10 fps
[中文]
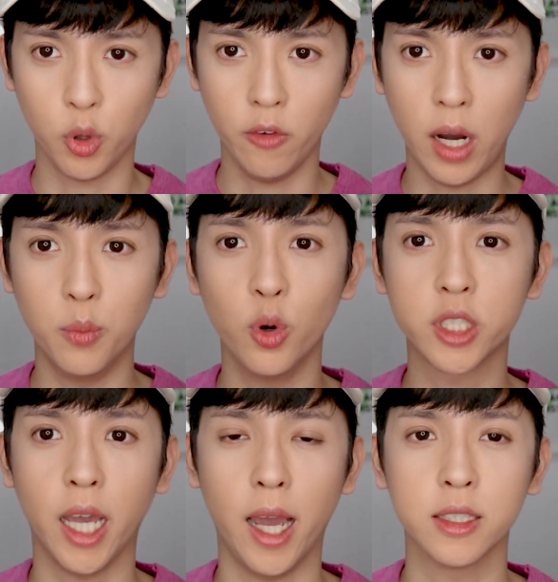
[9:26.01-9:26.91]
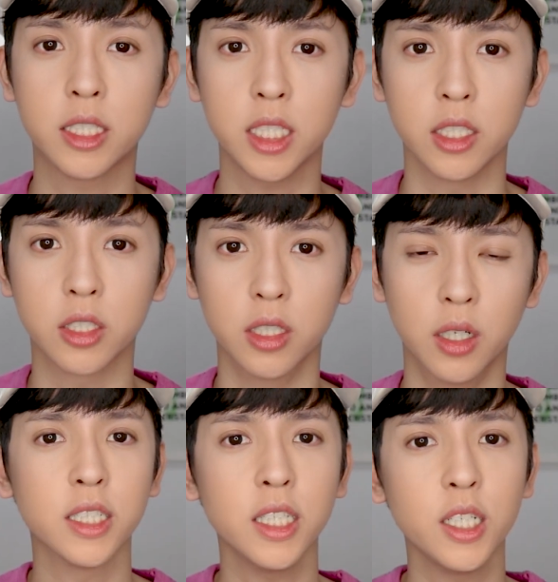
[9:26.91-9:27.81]
头发摸起来还是细致的，
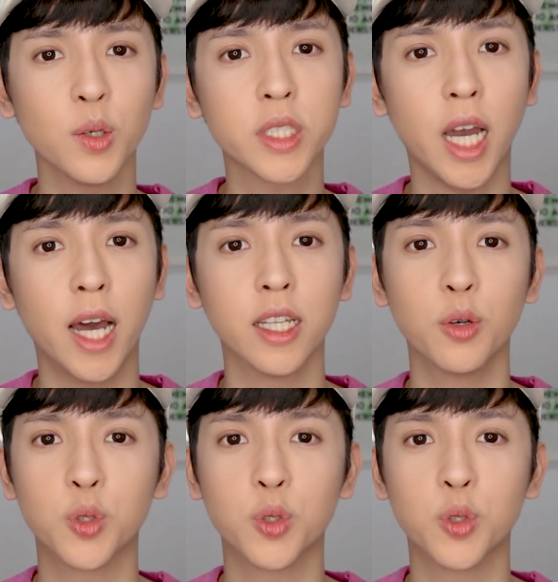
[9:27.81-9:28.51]
整体用下来呢，